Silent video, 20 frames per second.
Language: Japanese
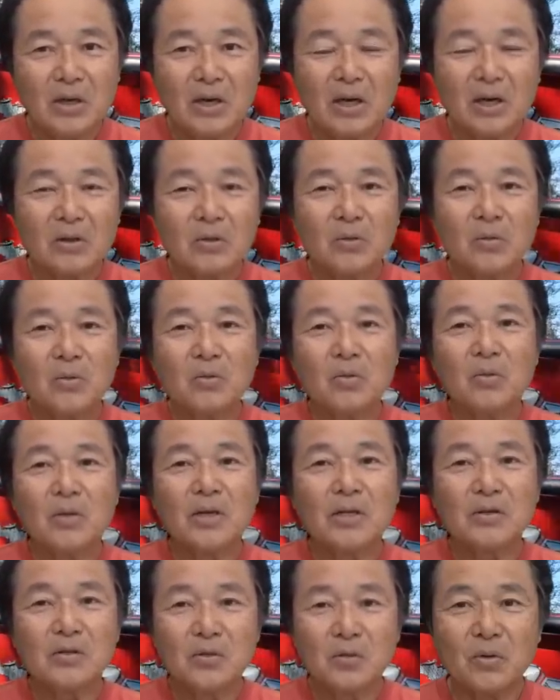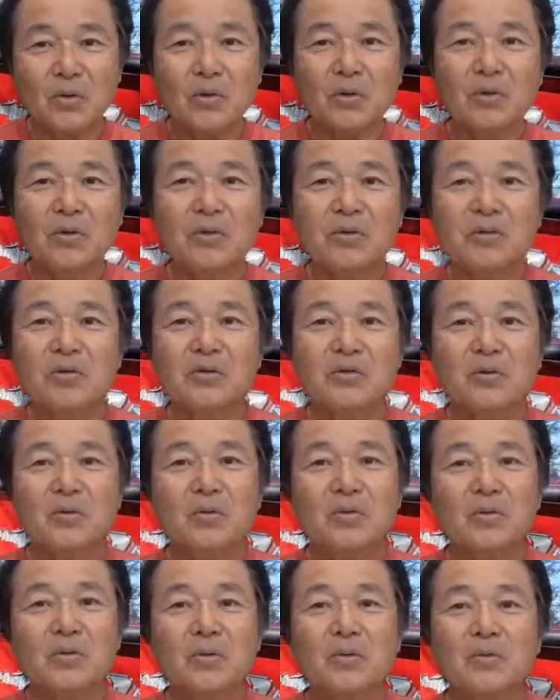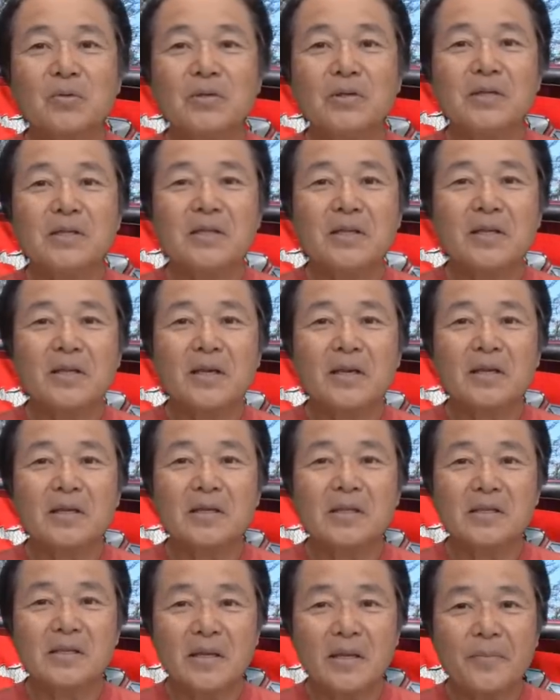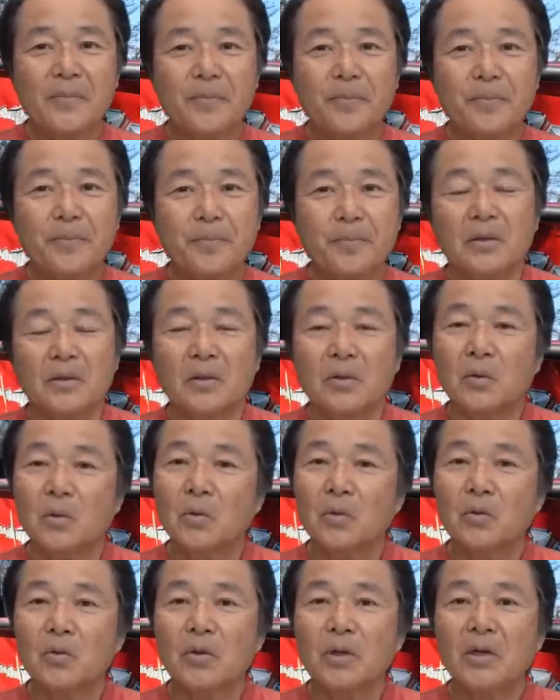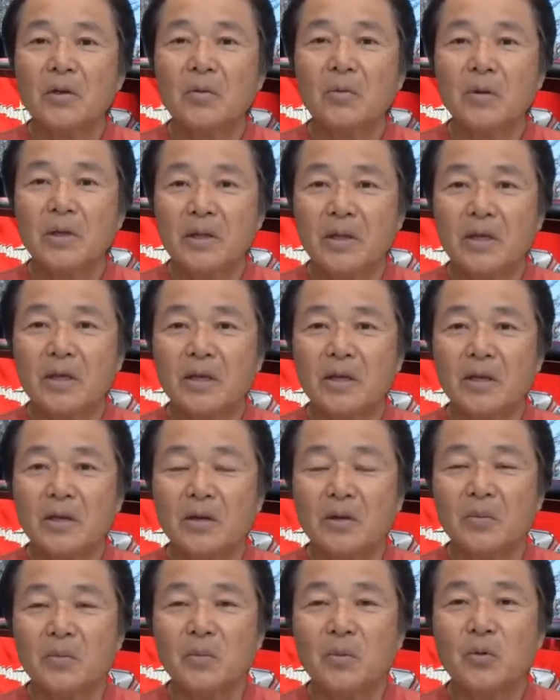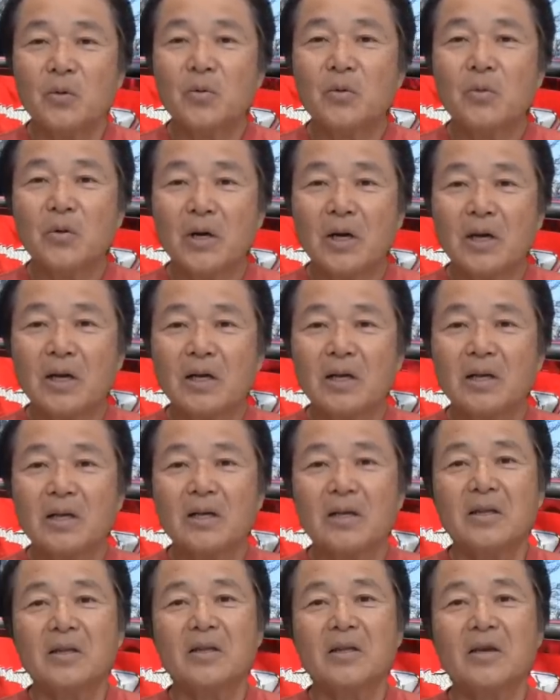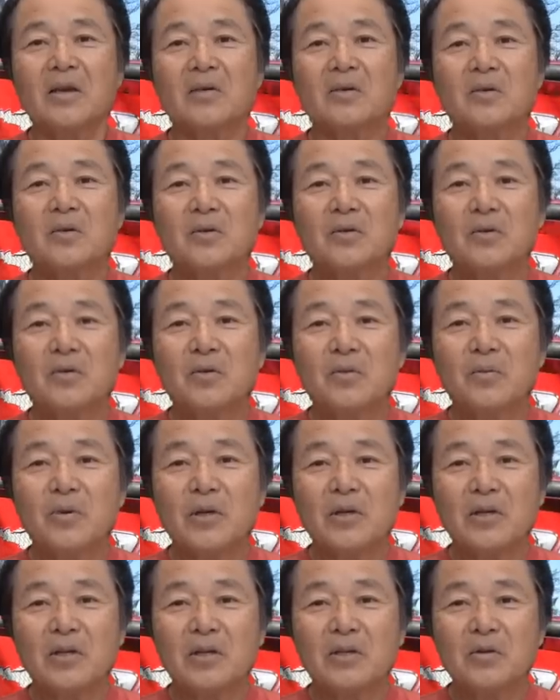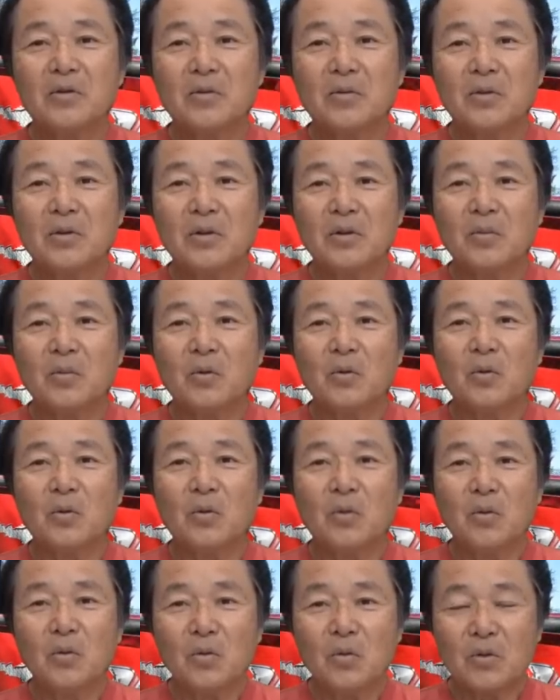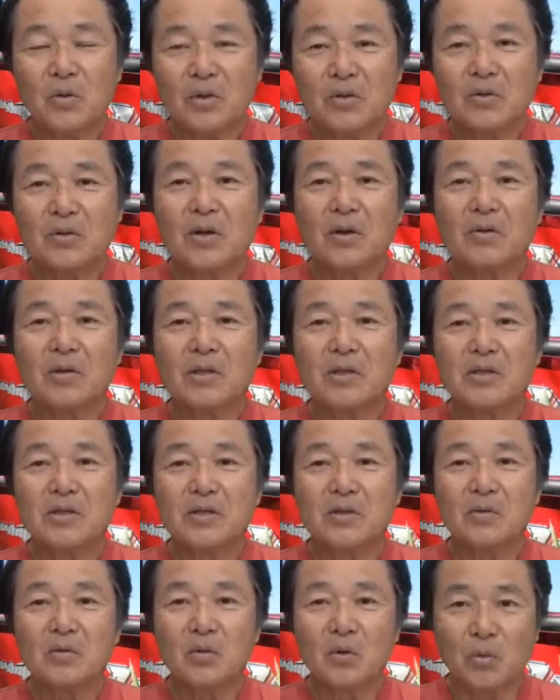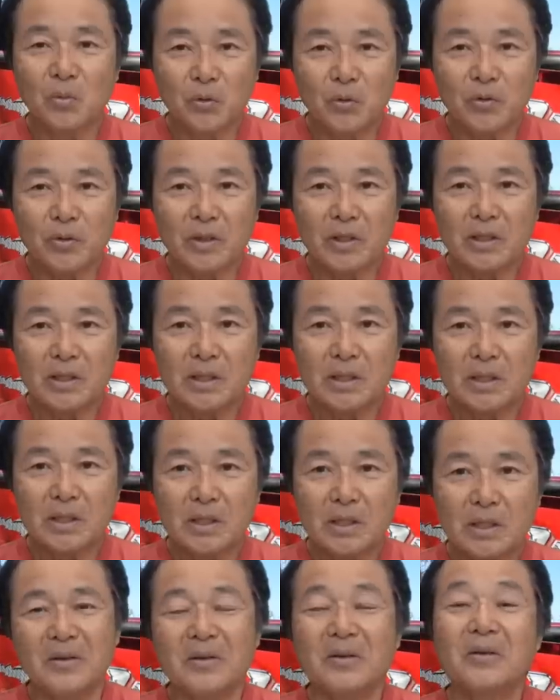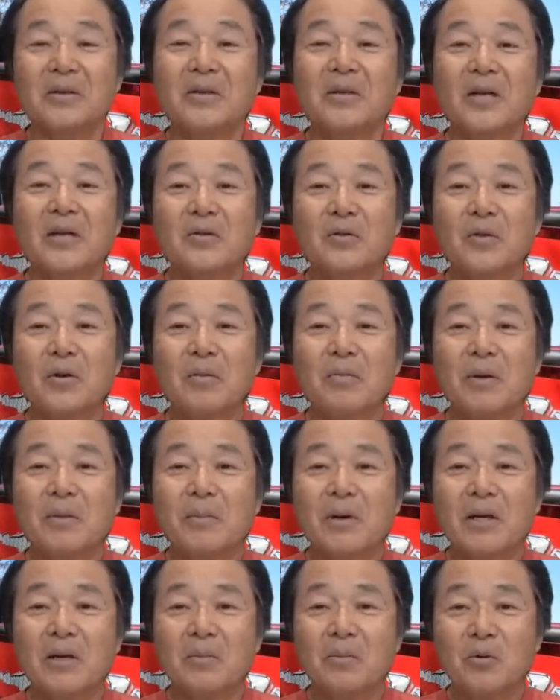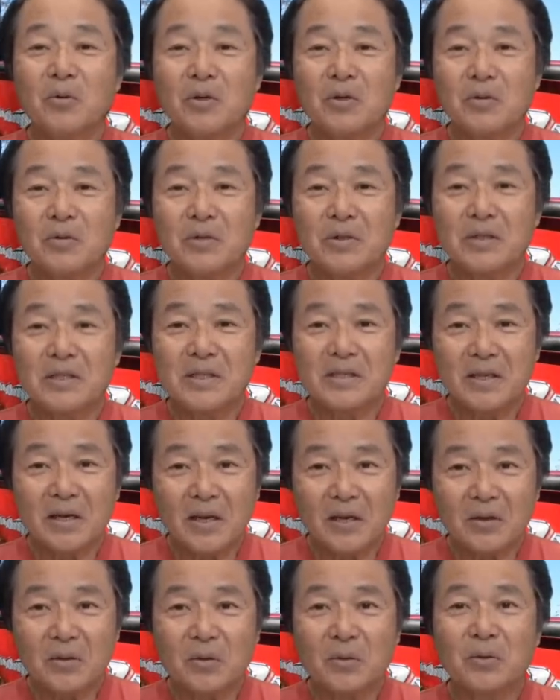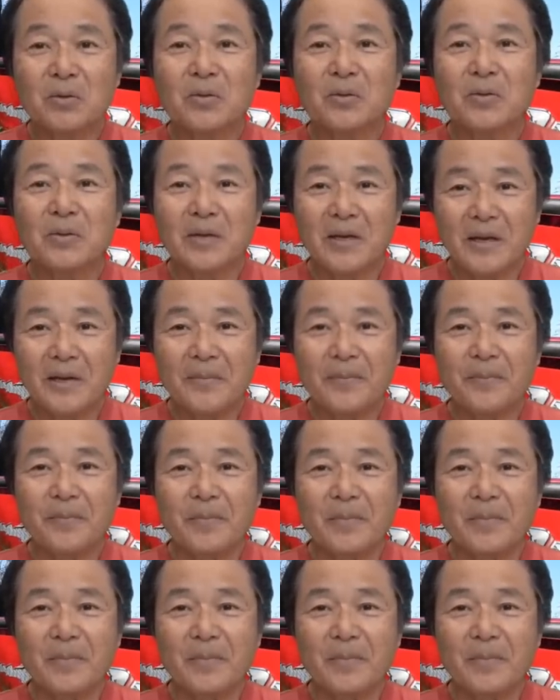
あの動かしをすごく得意にしてたんですね。で、この辺はね、僕はタックルの組み方によっても大きく変わってきちゃうと思うんです。例えばパラボリックに近いロッドで、